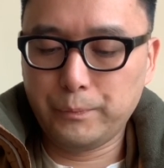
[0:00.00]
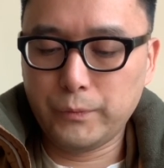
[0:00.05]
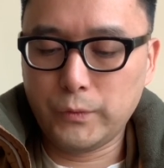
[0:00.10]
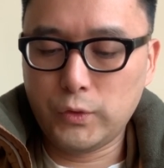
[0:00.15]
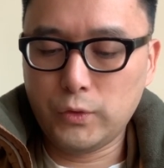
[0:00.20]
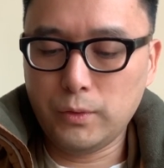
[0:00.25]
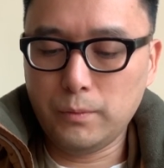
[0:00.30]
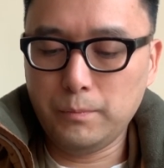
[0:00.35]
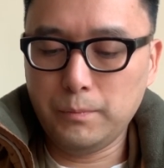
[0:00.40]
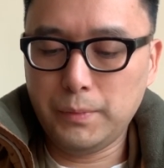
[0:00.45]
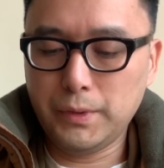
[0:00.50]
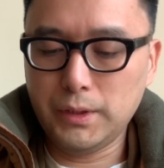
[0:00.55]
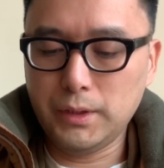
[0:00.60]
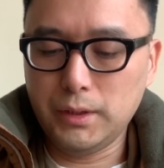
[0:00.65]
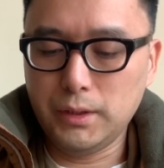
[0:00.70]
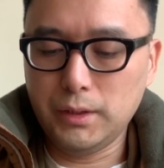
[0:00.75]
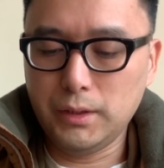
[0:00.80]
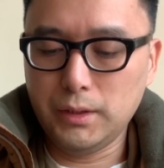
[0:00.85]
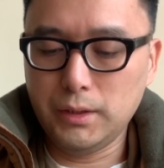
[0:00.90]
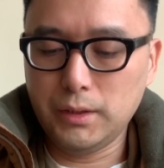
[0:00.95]
君
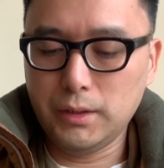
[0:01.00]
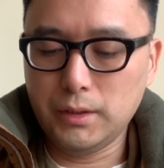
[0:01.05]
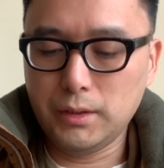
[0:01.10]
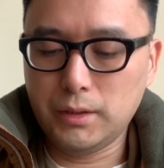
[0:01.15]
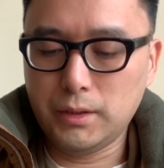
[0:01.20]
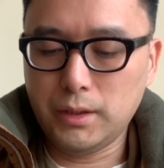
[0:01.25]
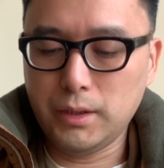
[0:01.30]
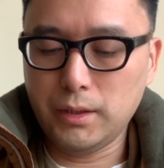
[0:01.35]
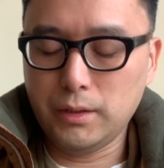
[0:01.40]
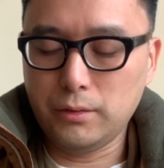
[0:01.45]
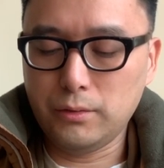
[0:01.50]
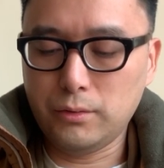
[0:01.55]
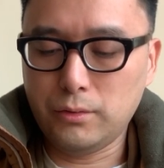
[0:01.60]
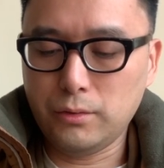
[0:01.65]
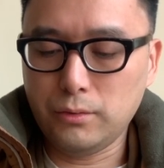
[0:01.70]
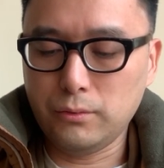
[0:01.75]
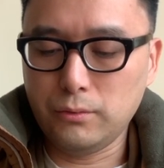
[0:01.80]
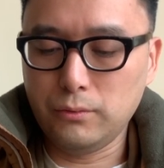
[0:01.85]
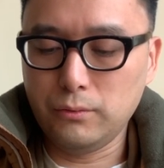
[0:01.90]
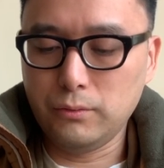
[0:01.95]
必见
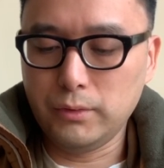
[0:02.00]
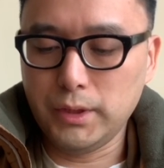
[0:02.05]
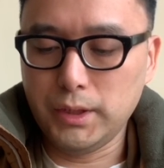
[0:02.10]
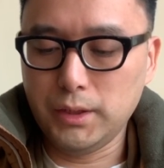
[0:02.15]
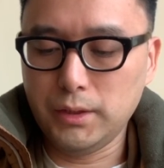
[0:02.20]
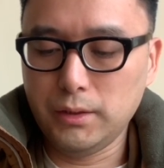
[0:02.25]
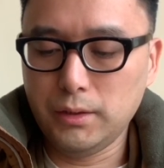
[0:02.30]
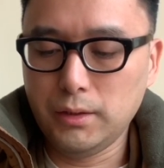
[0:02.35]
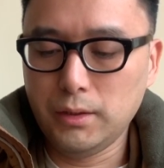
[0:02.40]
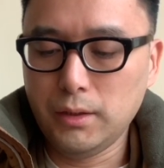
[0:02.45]
重矣。”